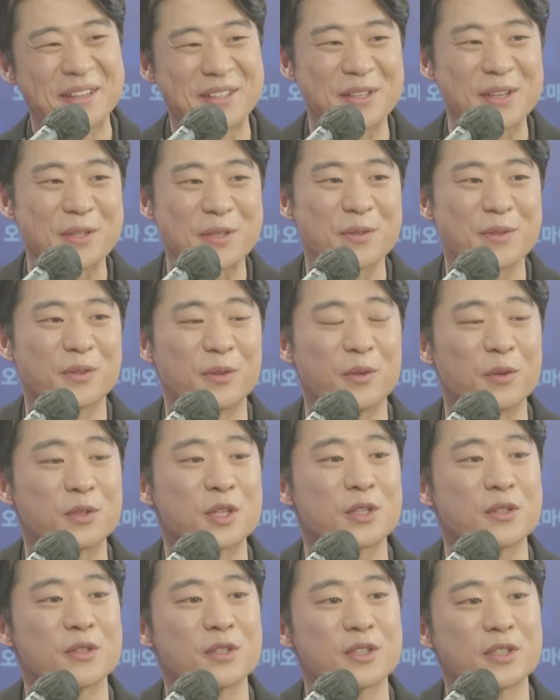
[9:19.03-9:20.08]
그래서
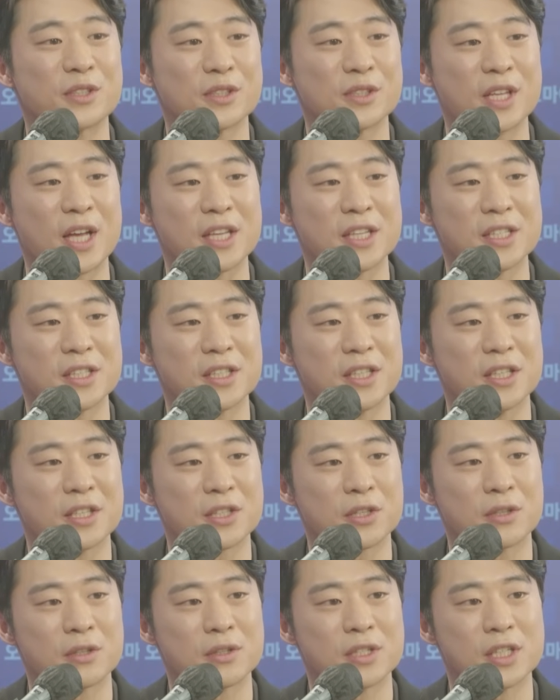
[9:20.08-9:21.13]
어쨌든 그 사진이
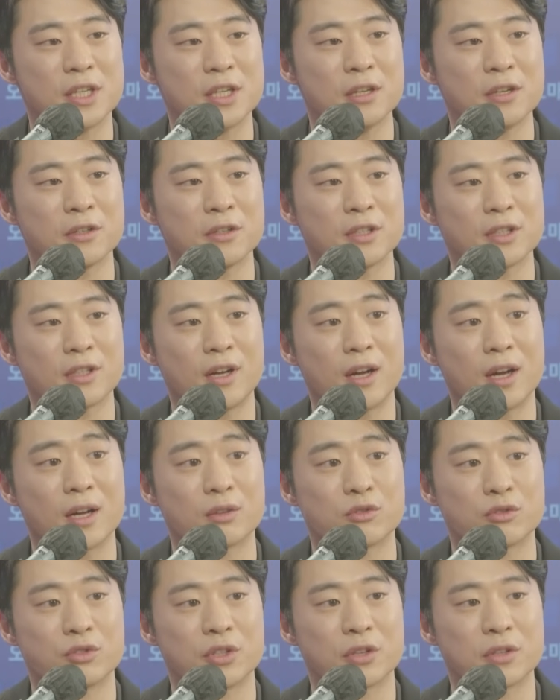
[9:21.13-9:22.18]

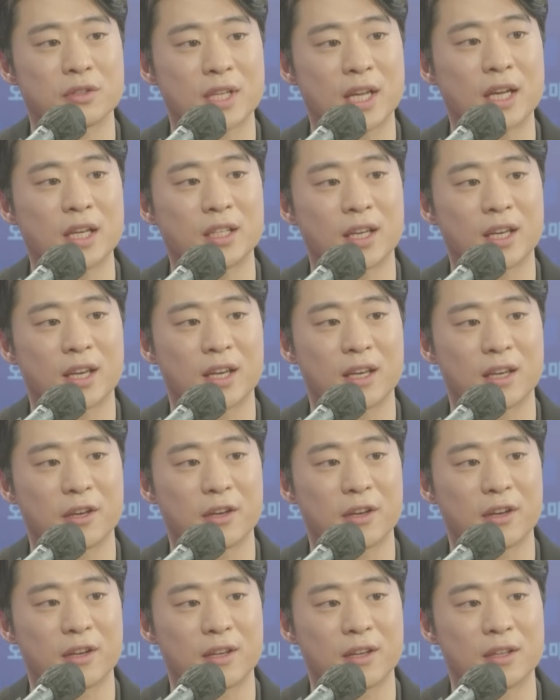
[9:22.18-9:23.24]
2007년인가 9년 사이에
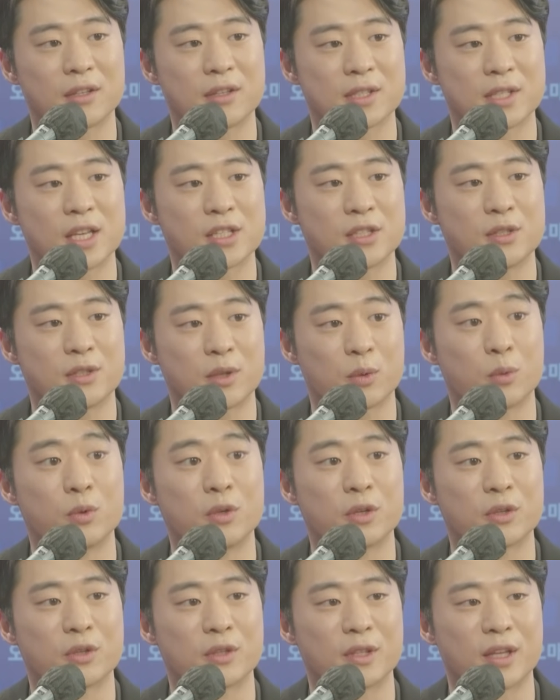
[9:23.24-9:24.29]
있는 사진을 또
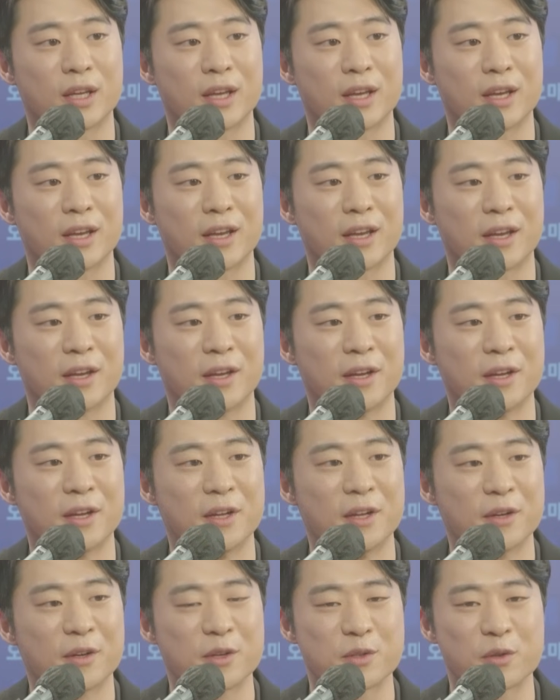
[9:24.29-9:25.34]
올렸는데 그렇죠.
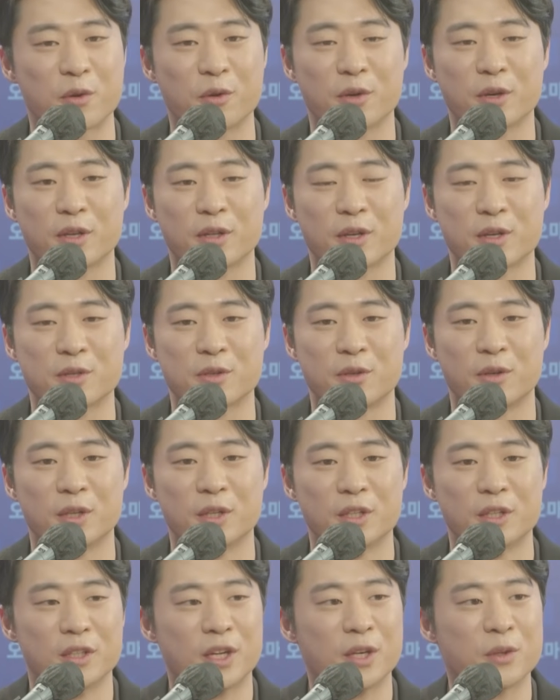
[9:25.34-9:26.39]
그래서 여기에 대해서
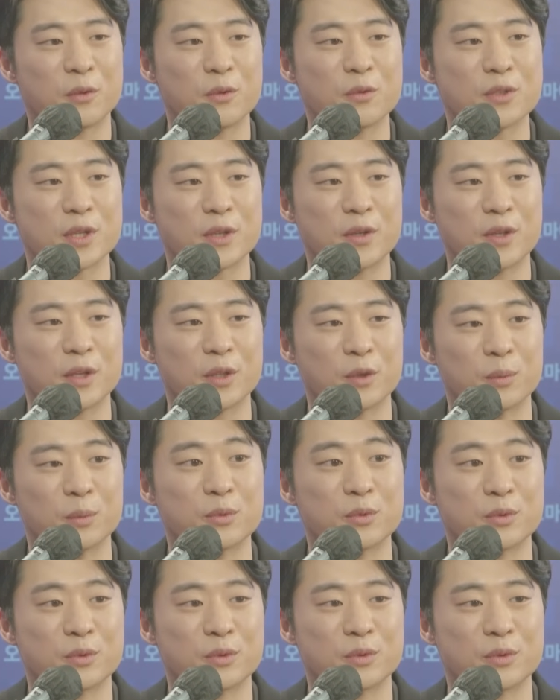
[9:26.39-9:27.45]
한동훈 장관이
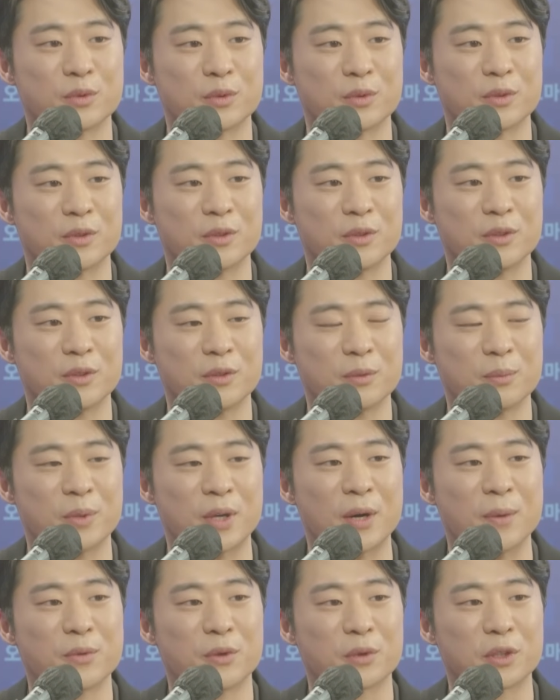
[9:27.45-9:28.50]
너무 어, 네.
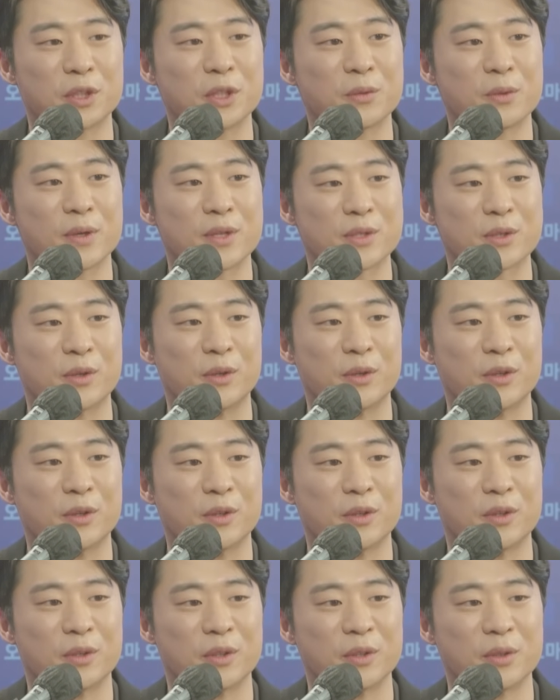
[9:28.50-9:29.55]
마음을 얻기
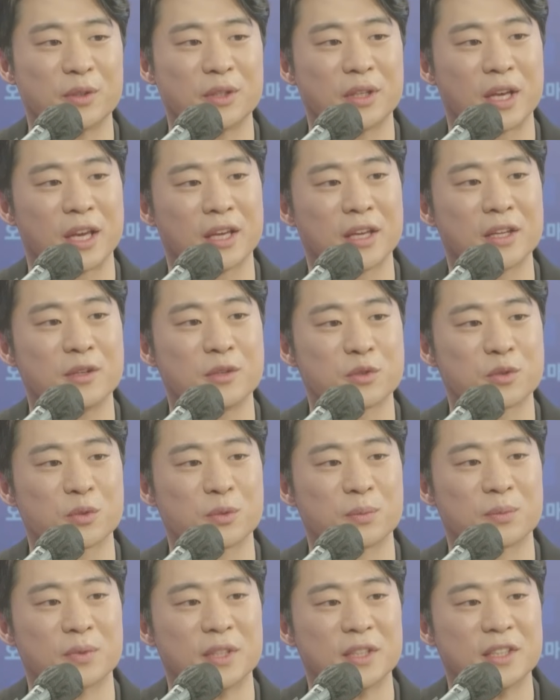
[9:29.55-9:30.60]
위해서 얘기를
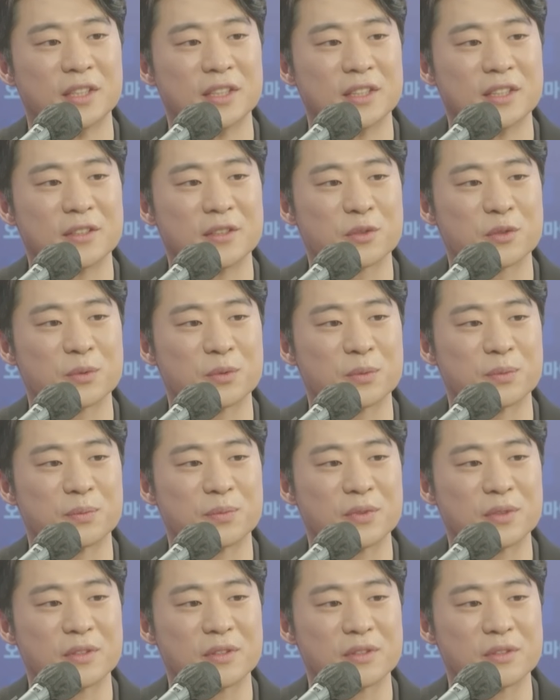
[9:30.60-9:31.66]
좀 좀
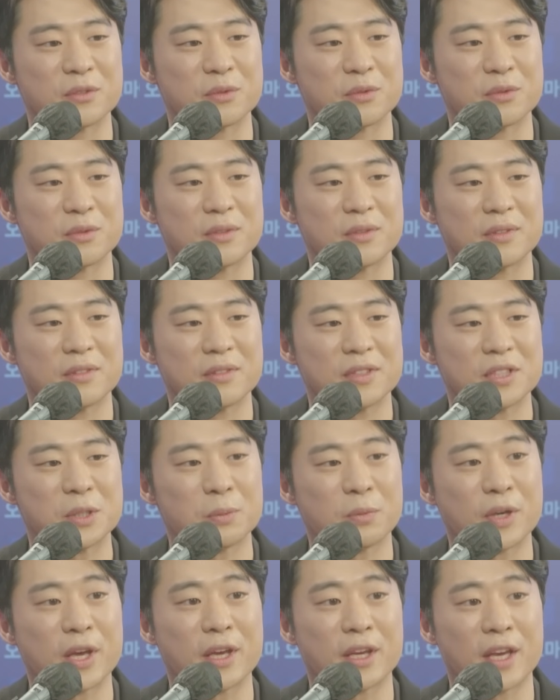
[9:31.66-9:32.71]
그
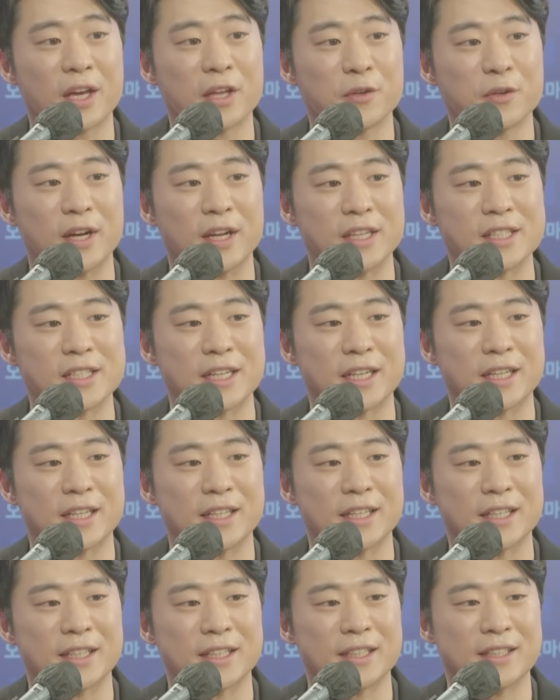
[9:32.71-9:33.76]
원래요
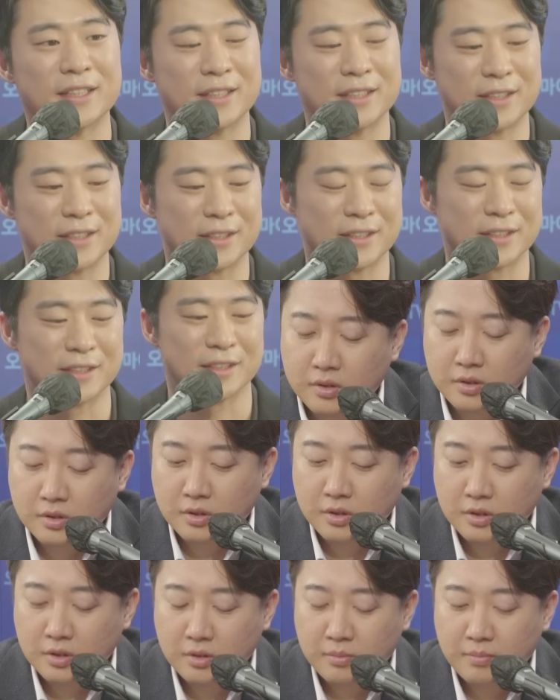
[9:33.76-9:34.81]
정치하면요
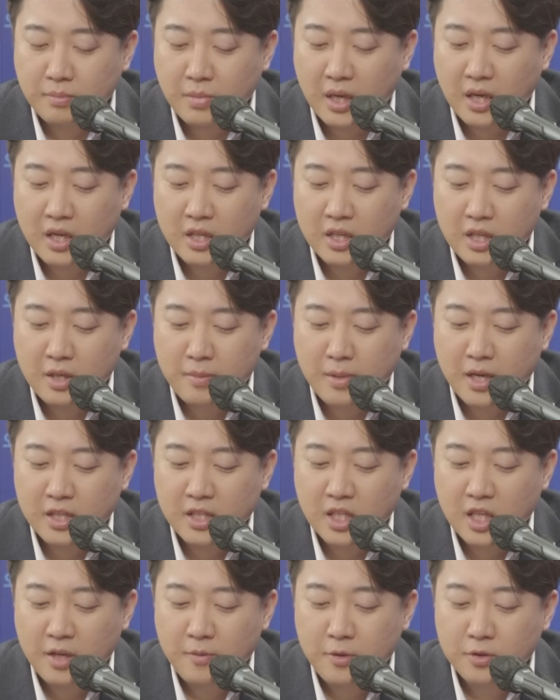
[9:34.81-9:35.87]
그 말을
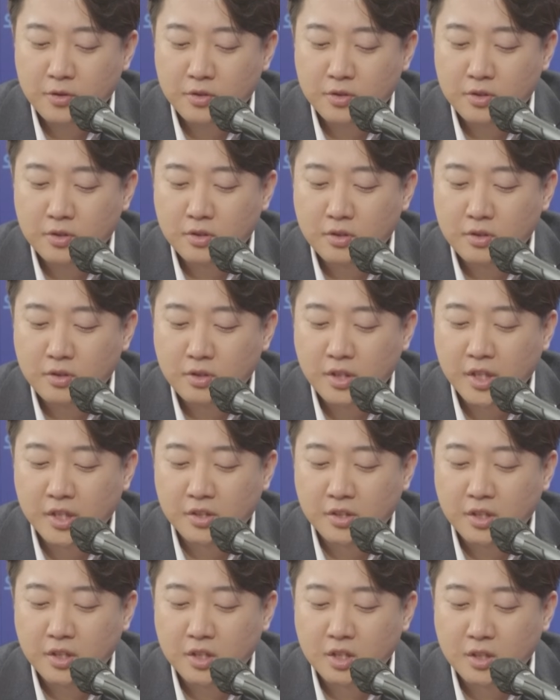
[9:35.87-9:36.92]
많이 하면서
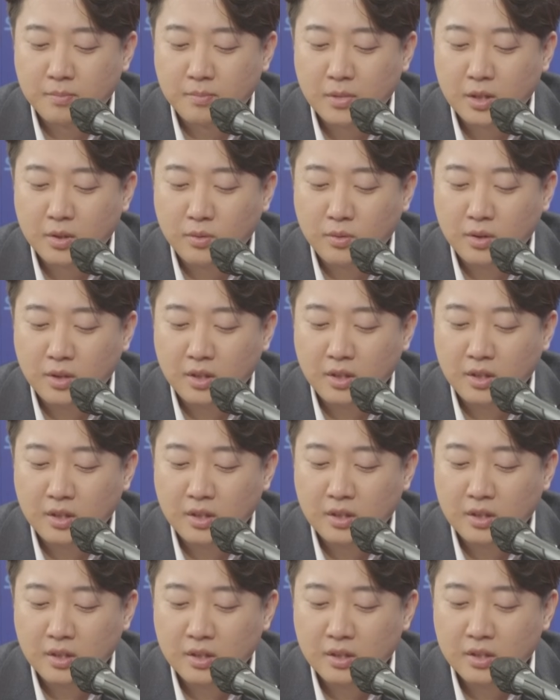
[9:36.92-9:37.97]
예전에 했던 말과
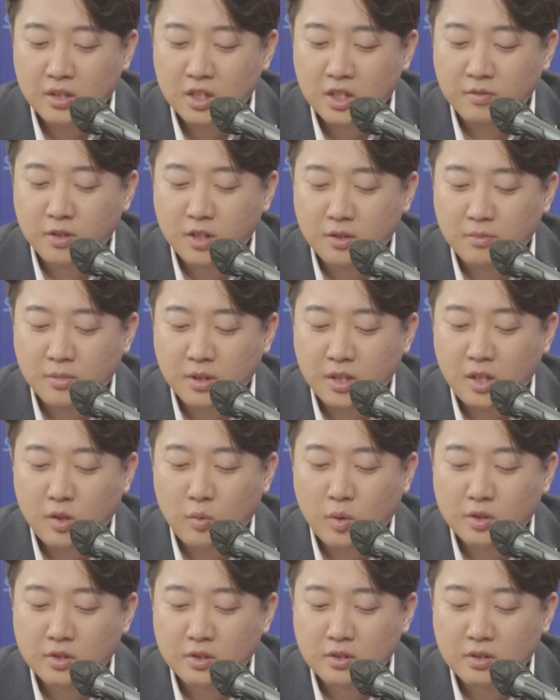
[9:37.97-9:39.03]
지금 했던 말
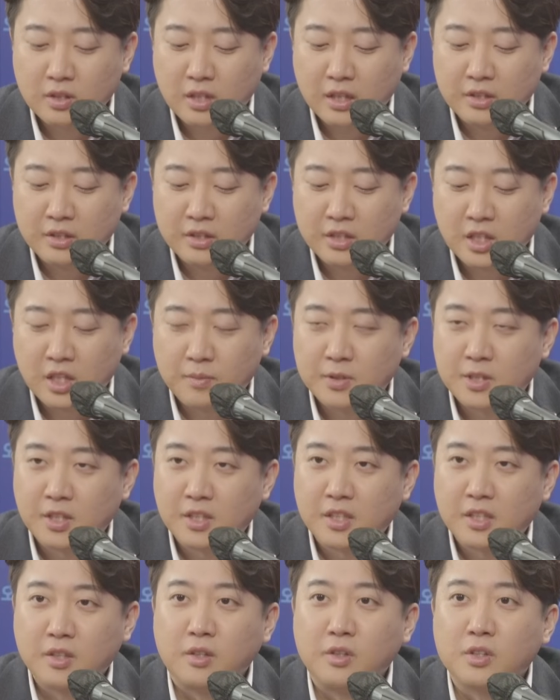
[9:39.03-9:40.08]
일관성을 갖는 사람을
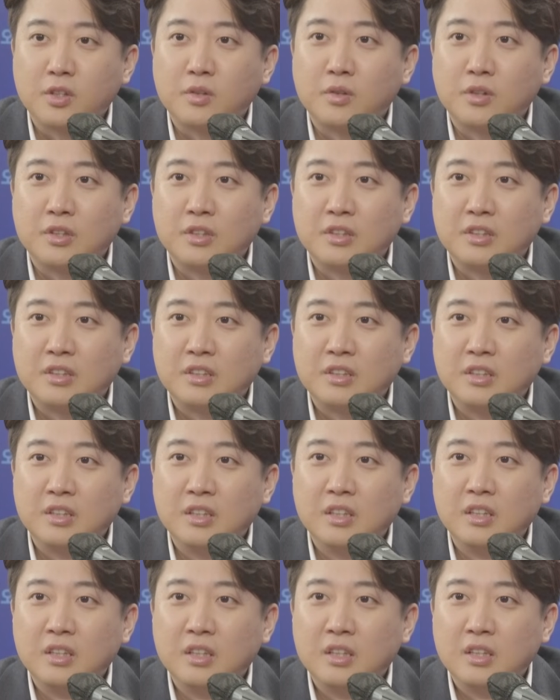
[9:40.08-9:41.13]
찾기가 어려워요.
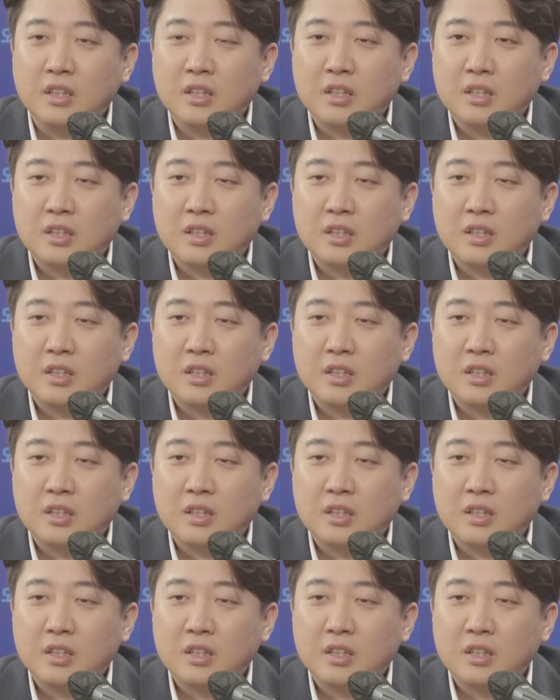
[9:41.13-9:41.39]
음.